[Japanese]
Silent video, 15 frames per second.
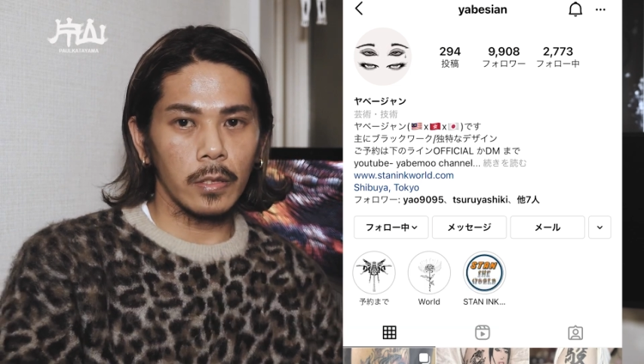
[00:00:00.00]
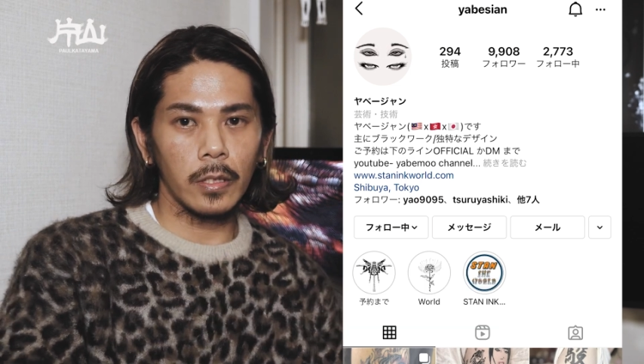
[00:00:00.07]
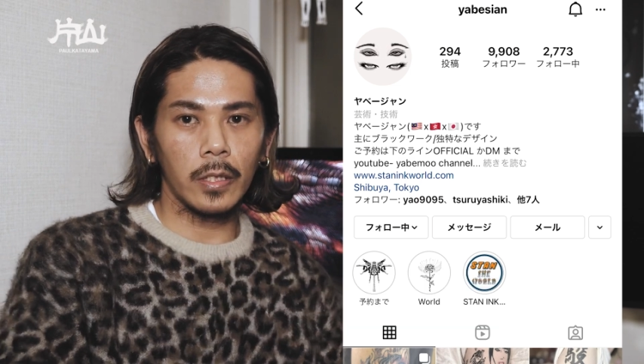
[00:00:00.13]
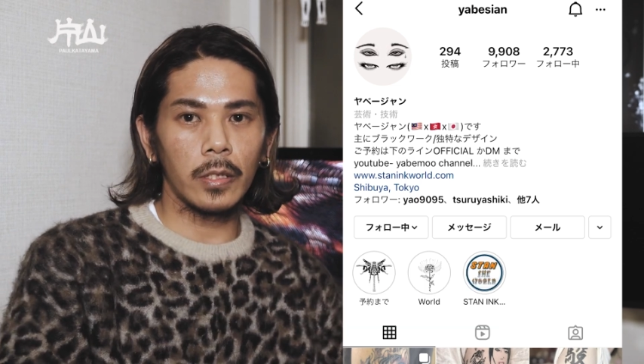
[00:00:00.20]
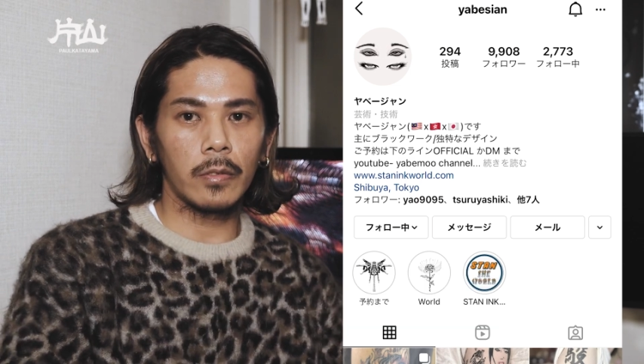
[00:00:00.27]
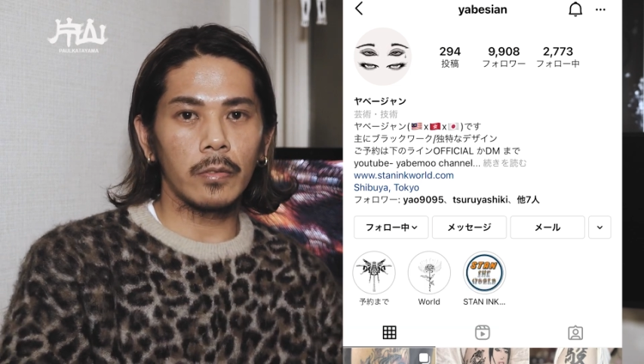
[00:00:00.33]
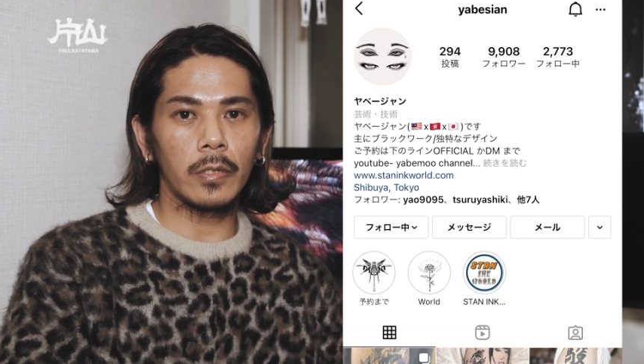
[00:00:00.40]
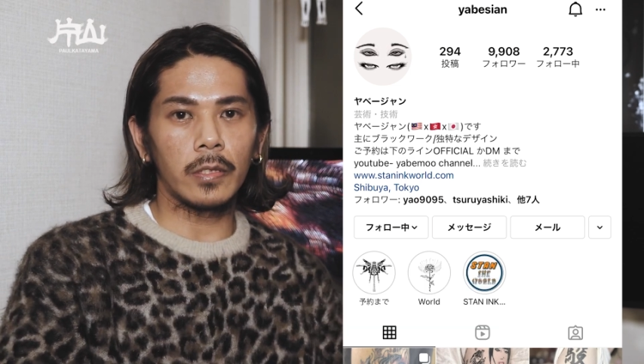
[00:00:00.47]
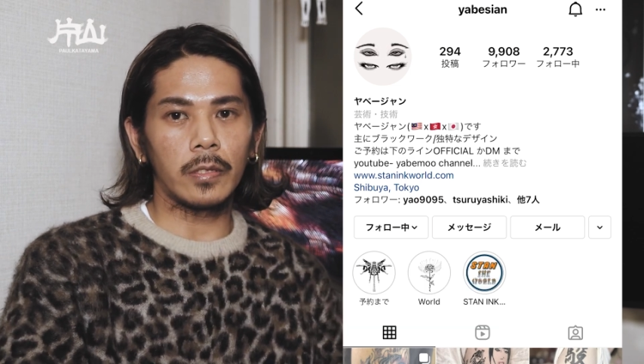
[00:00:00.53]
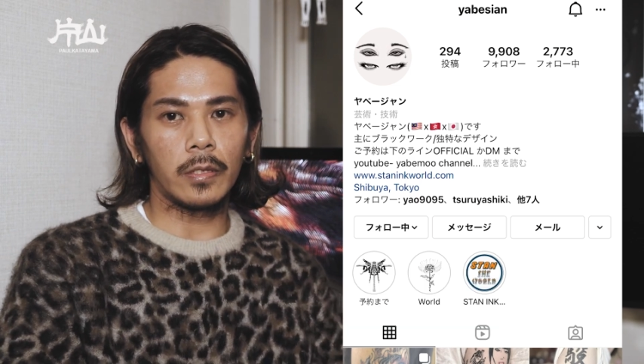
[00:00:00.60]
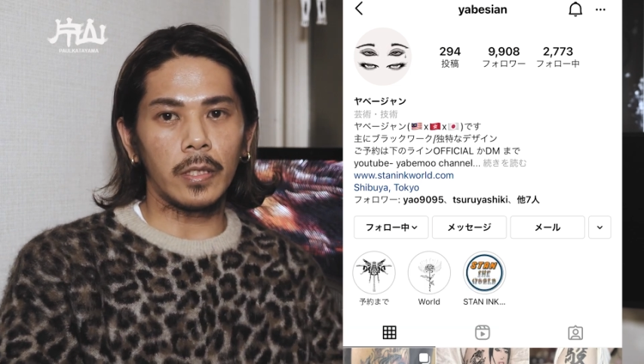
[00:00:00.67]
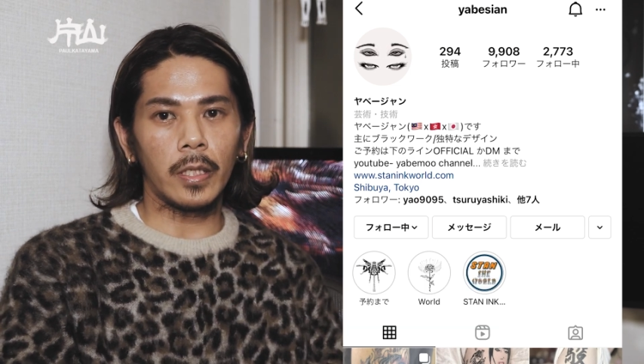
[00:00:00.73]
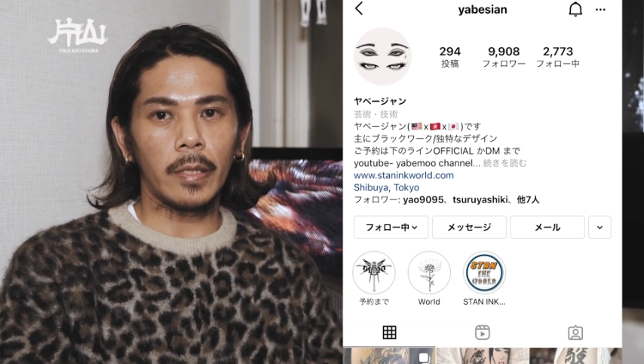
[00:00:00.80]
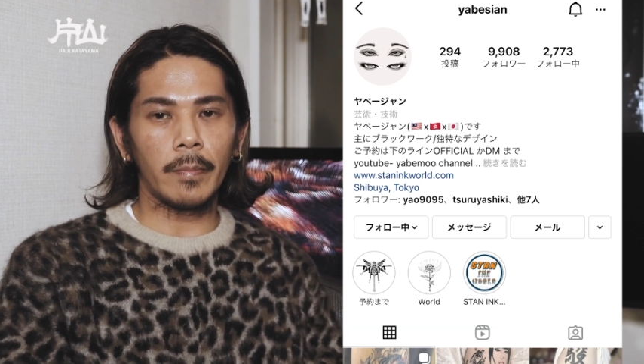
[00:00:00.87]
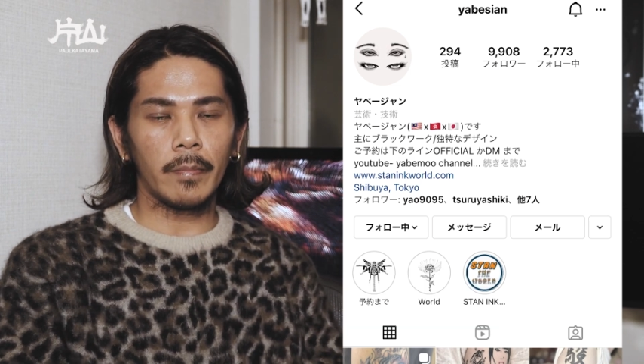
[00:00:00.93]
えっとです
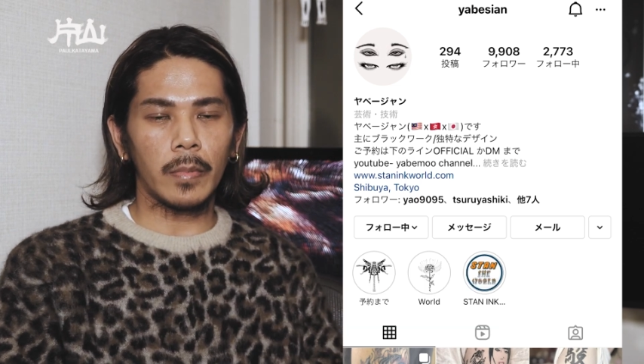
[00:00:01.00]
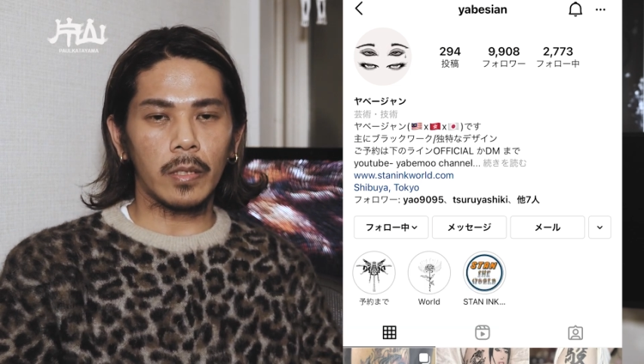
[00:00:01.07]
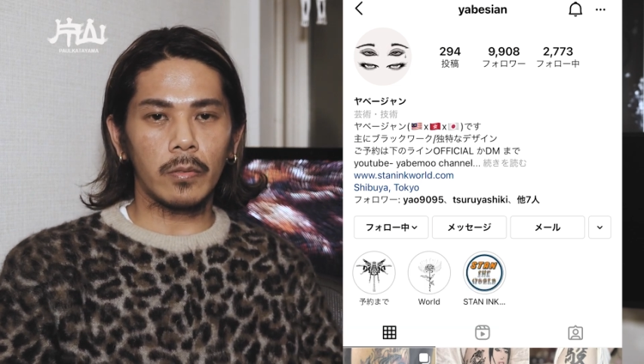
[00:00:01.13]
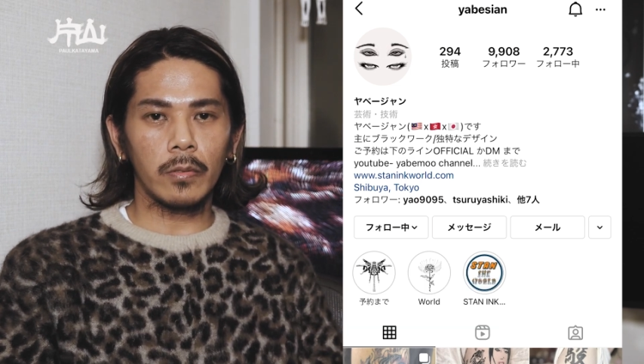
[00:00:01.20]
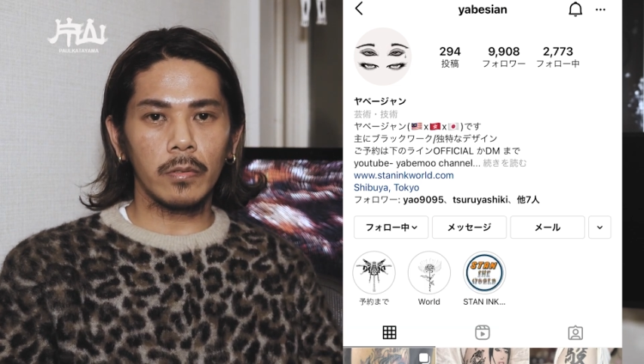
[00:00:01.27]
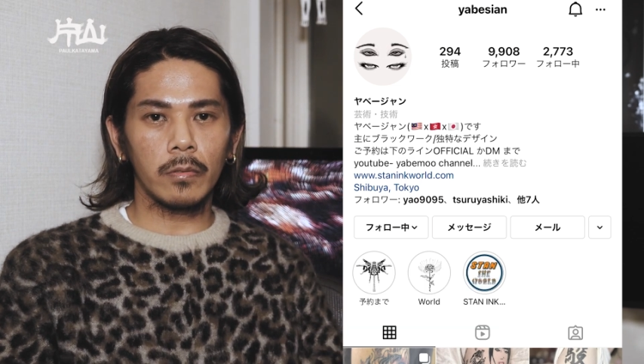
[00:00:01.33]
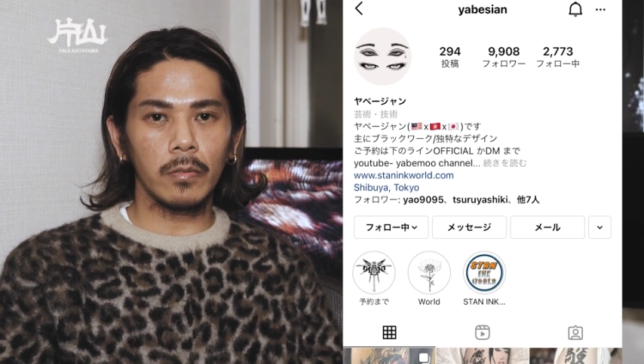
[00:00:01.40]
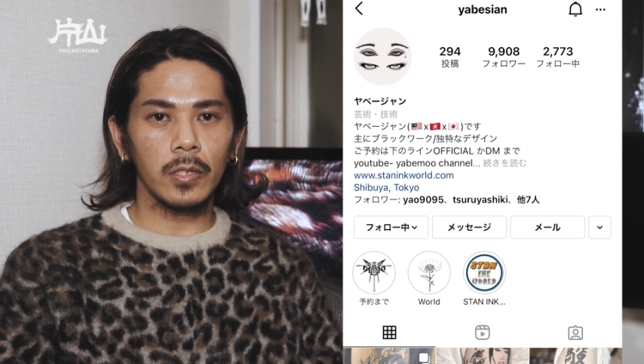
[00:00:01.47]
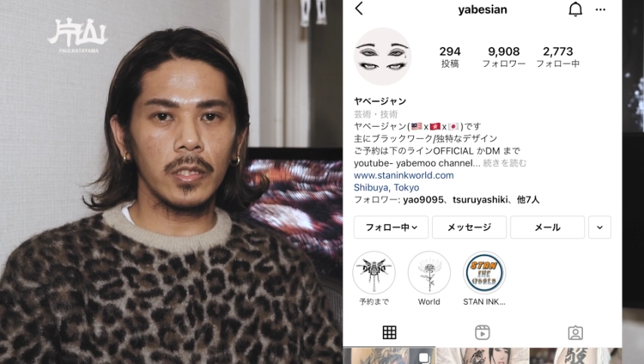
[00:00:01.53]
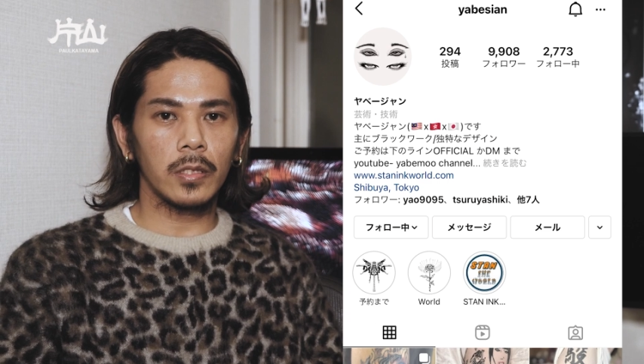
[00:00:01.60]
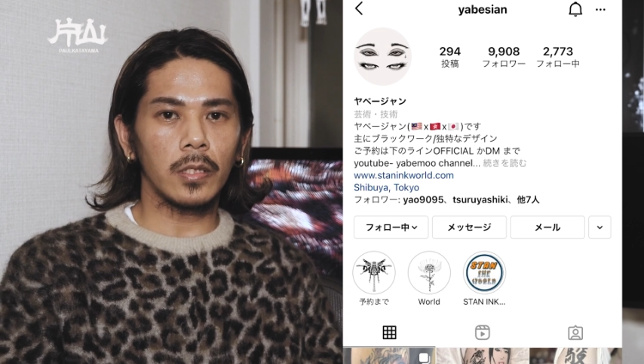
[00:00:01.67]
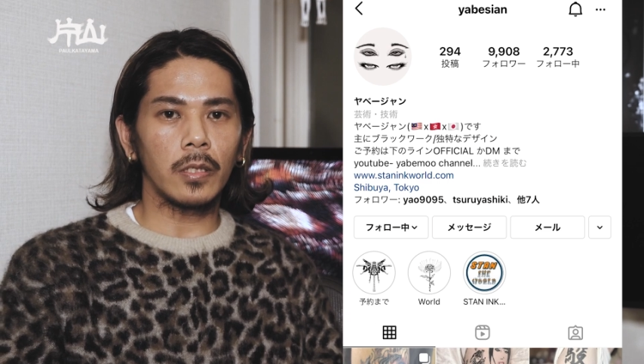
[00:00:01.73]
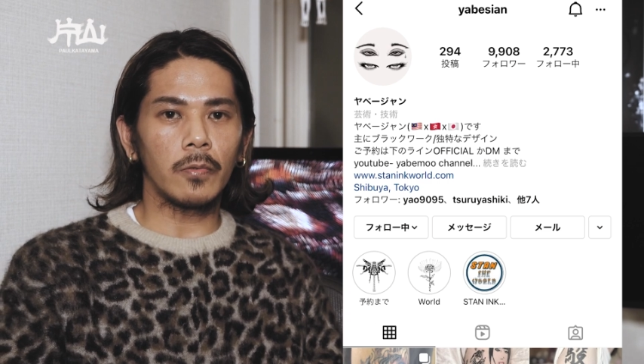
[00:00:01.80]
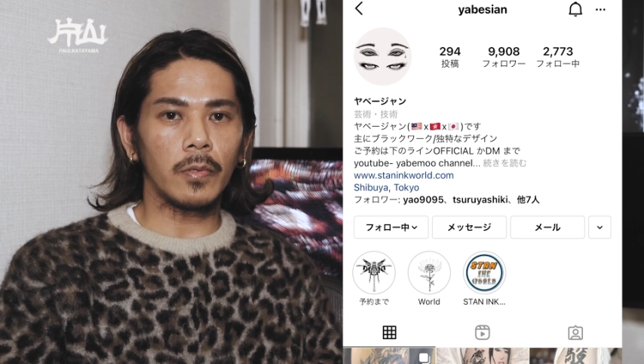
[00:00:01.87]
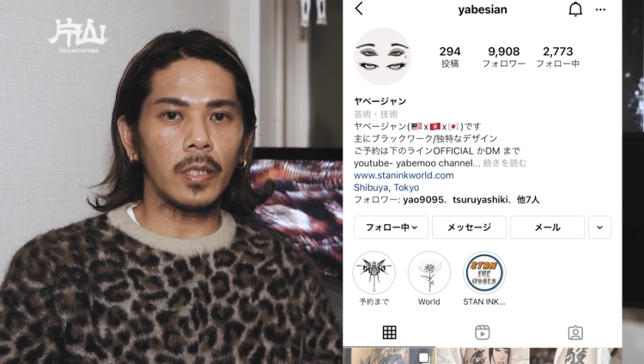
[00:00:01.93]
ねこの堀
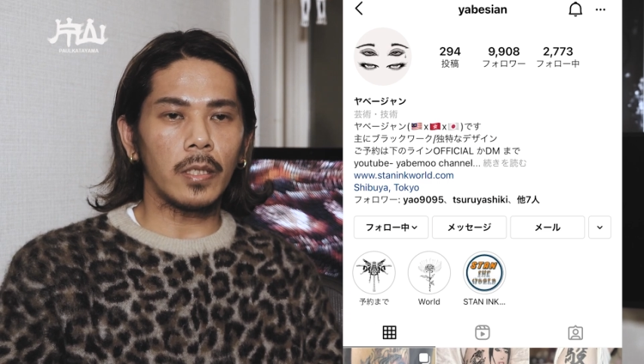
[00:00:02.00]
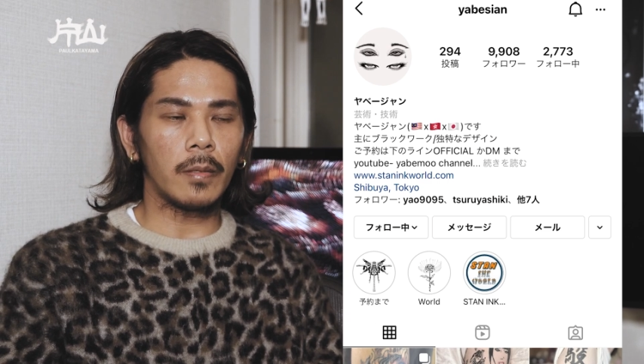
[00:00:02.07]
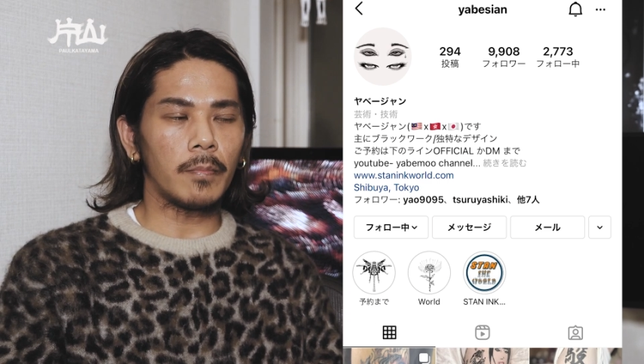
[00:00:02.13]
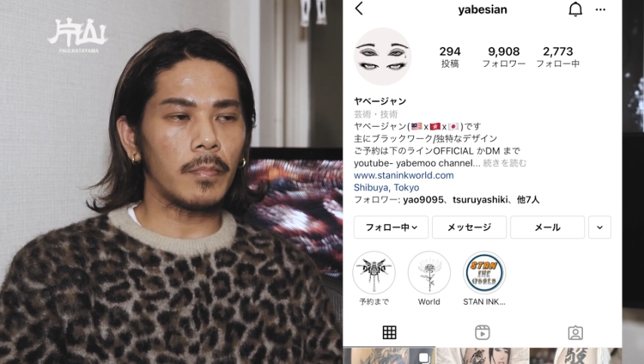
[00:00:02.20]
さんは